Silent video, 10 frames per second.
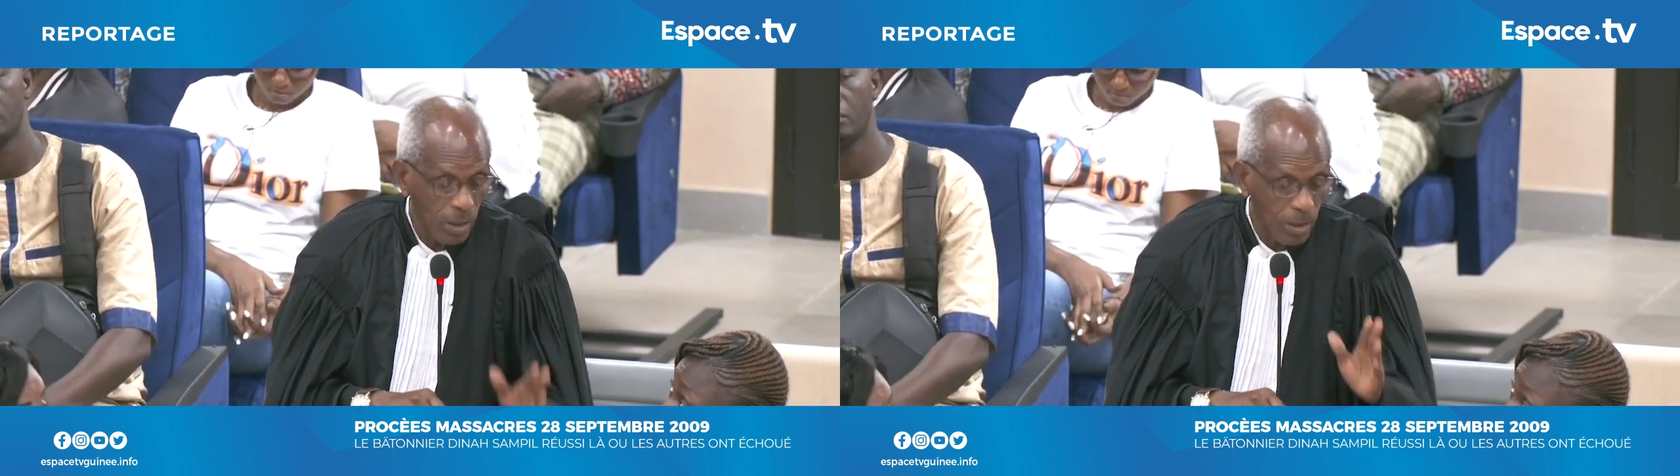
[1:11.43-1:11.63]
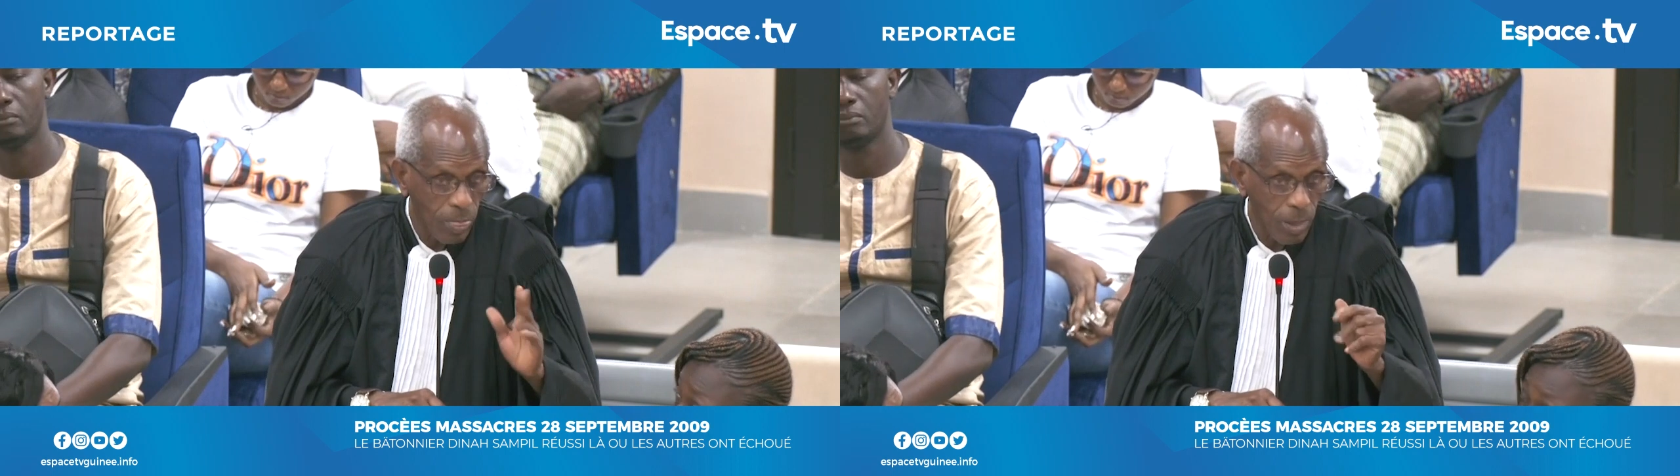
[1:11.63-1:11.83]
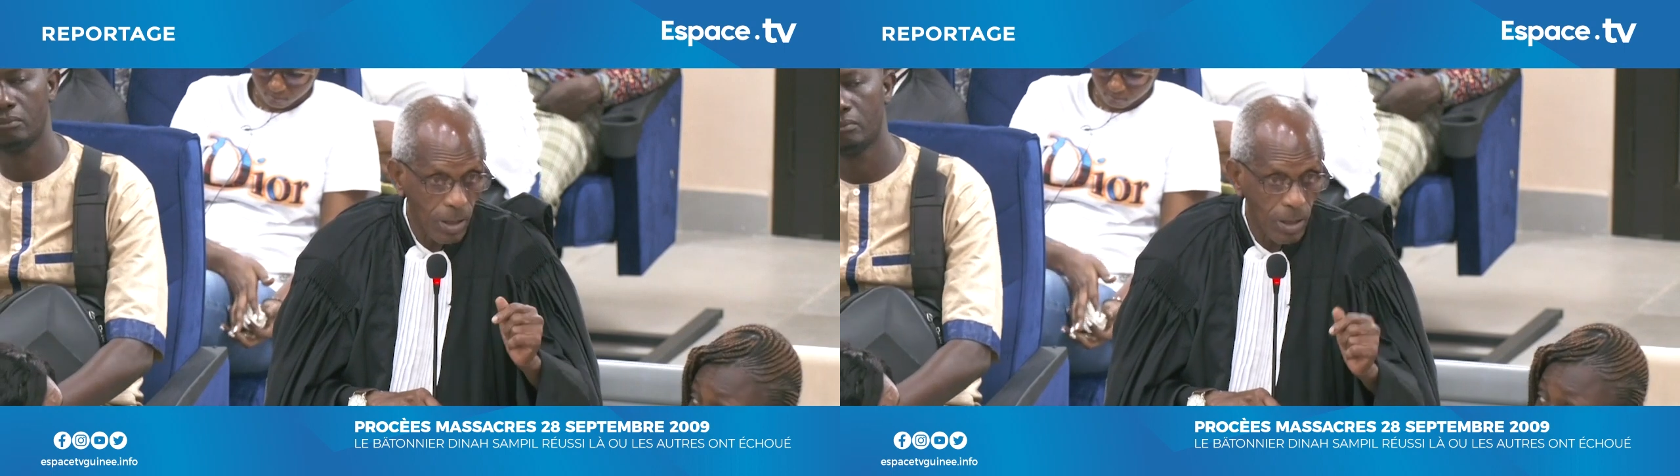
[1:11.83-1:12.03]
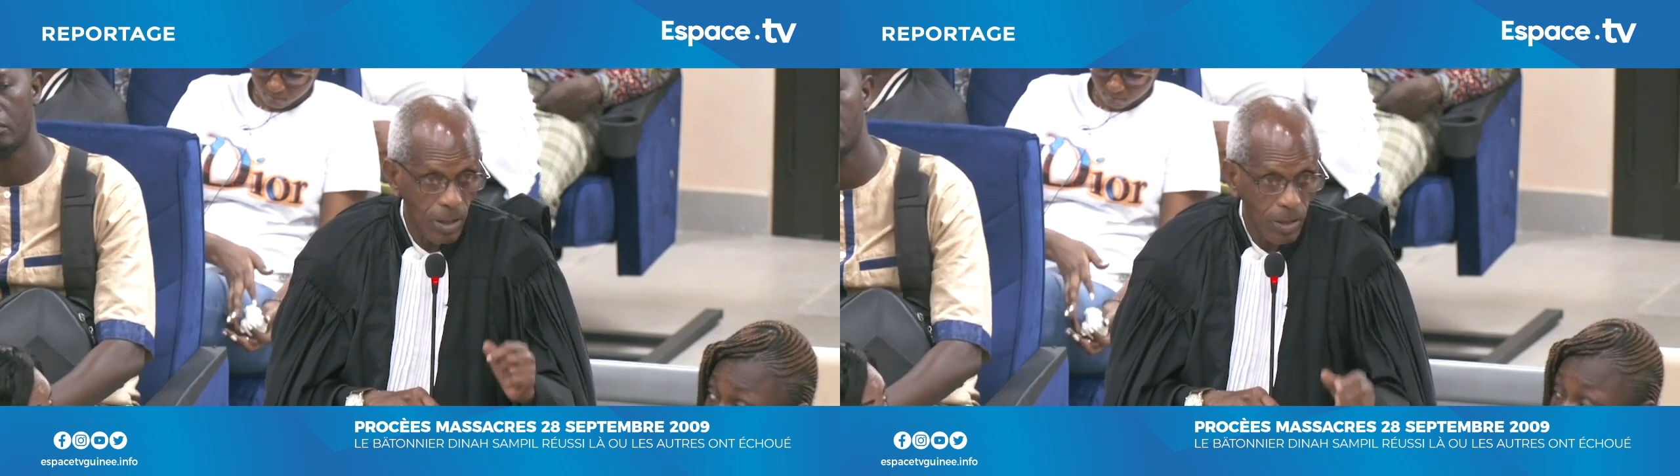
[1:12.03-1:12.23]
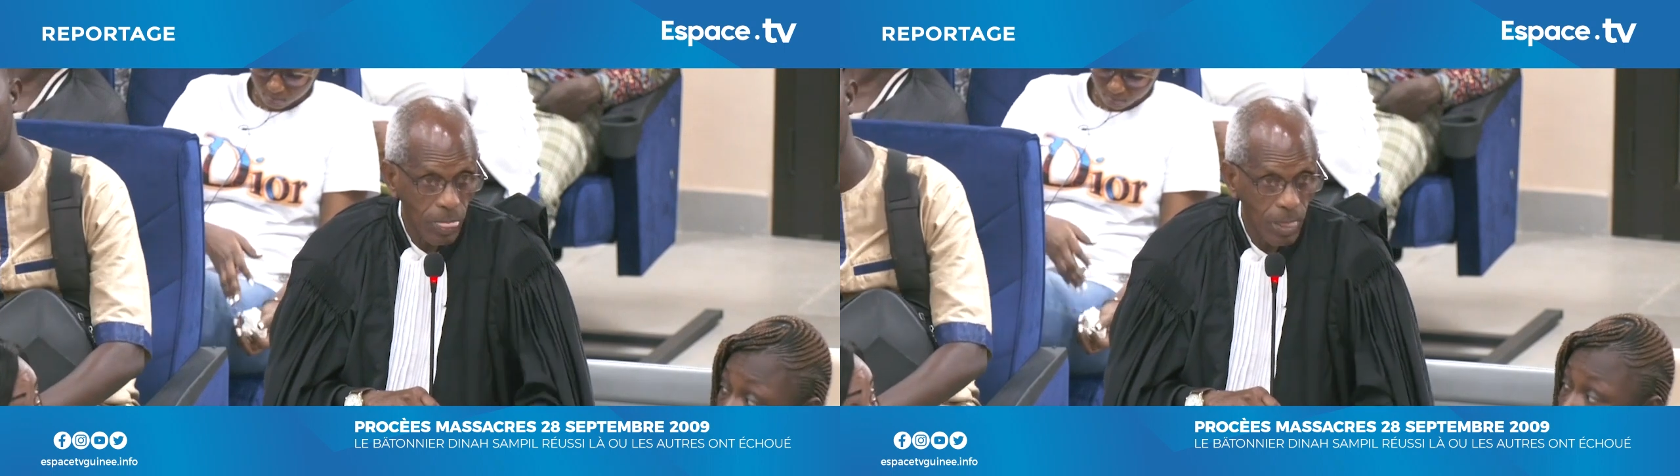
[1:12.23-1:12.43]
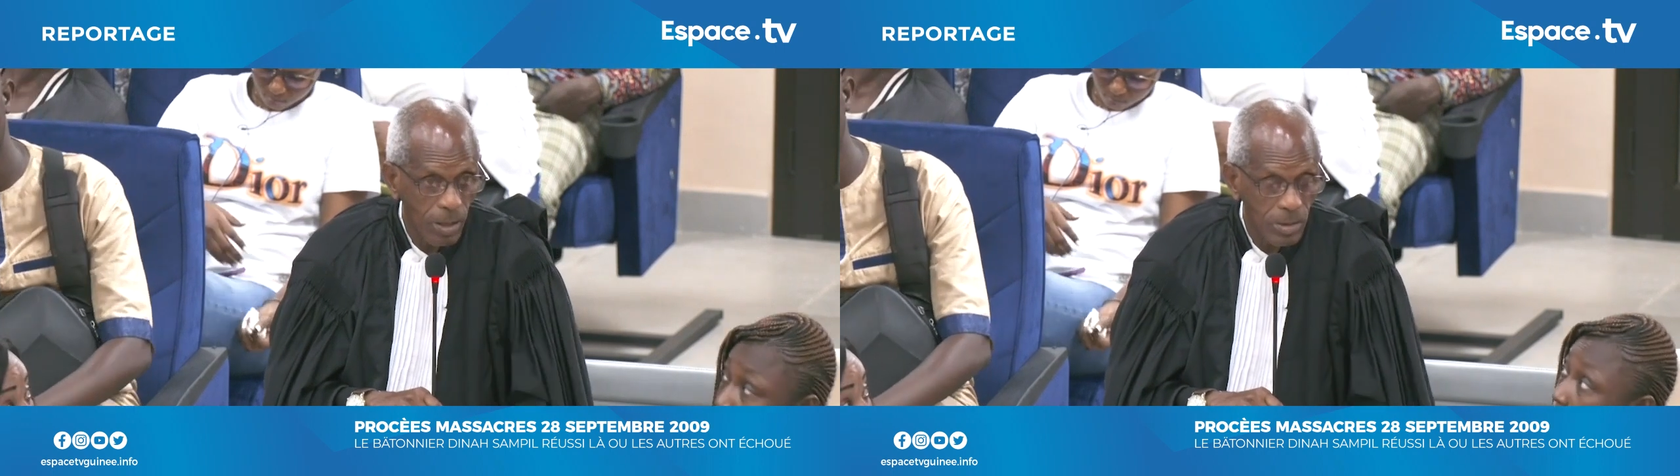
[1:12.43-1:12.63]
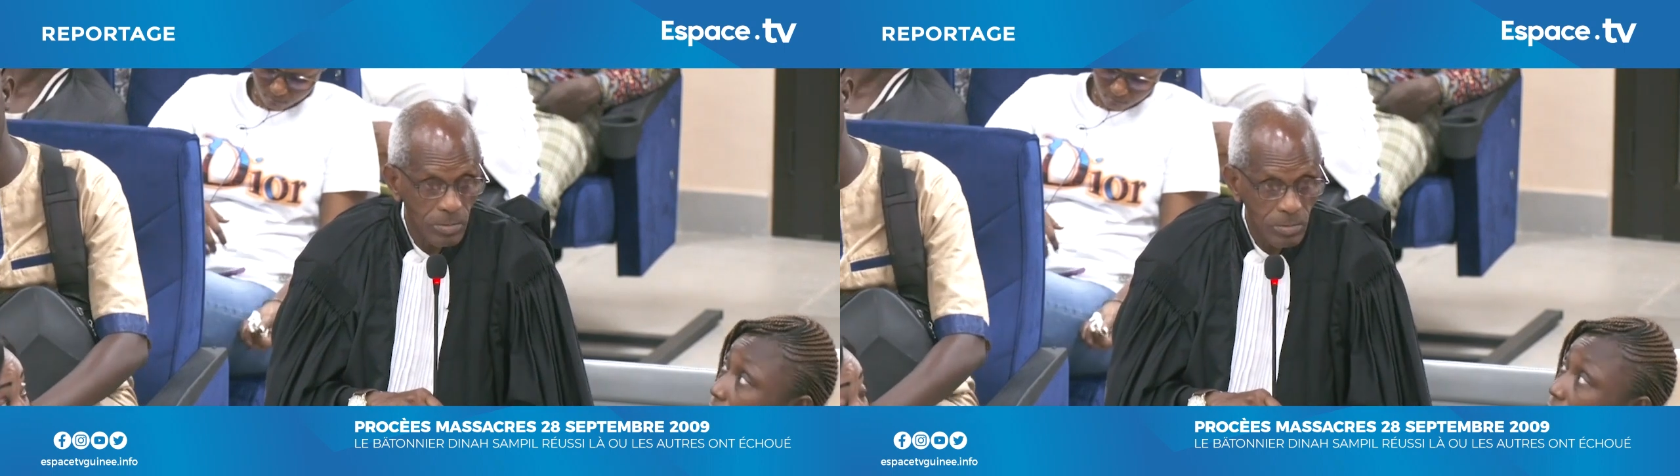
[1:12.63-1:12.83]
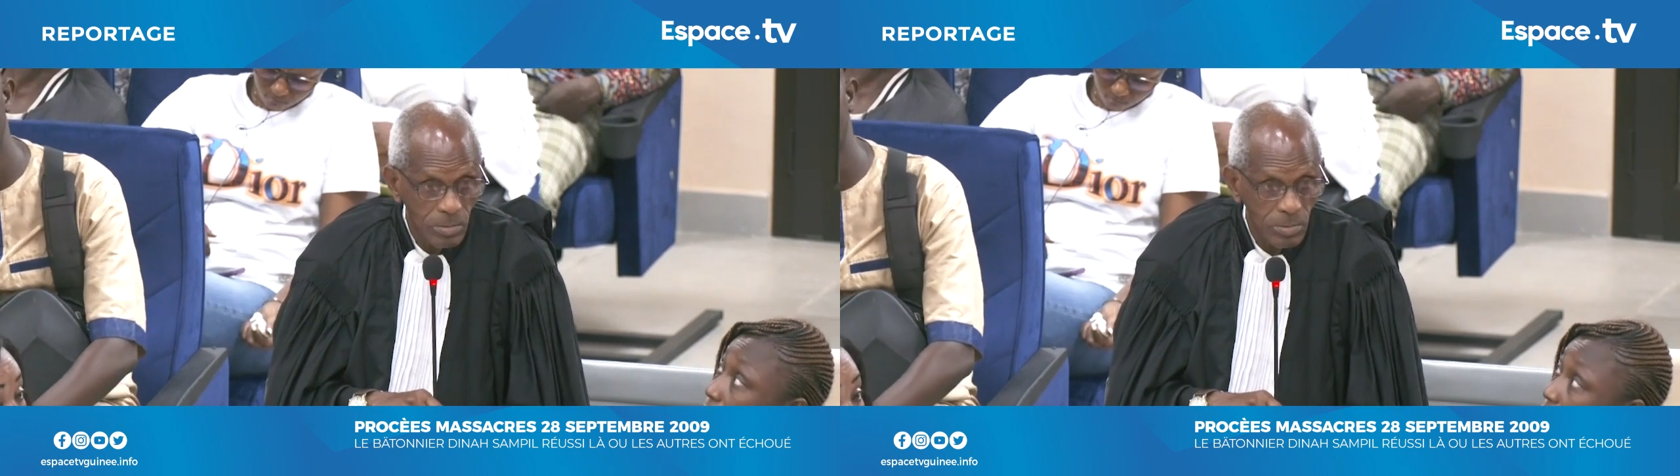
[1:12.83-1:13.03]
que son nom figure
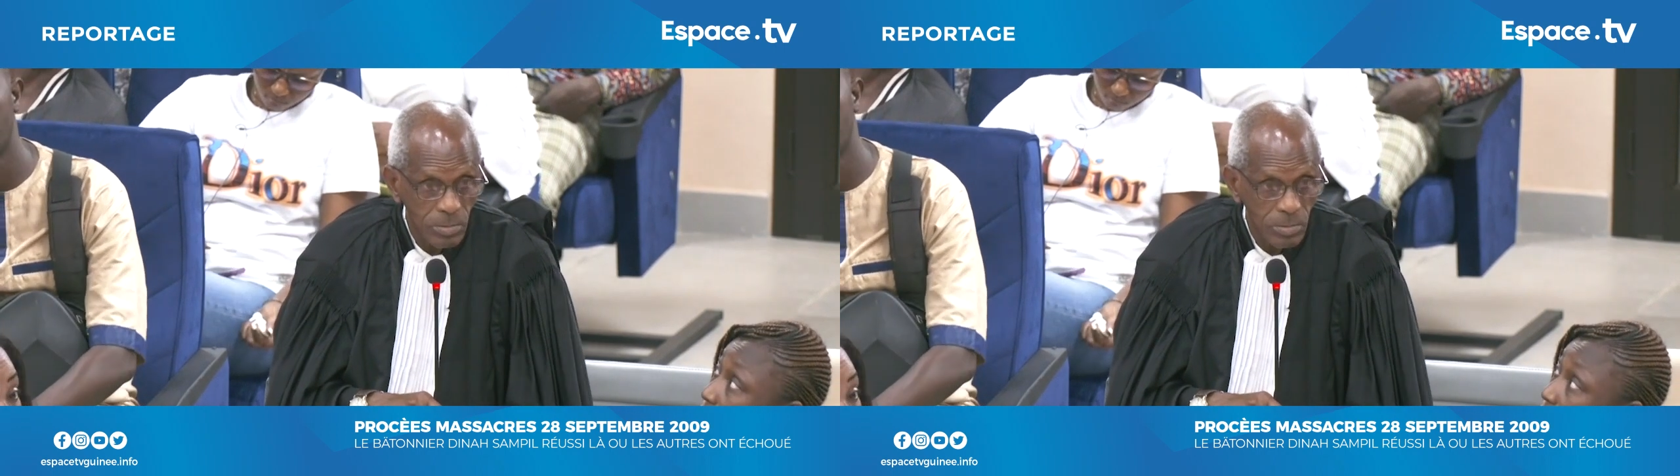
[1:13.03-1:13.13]
sur la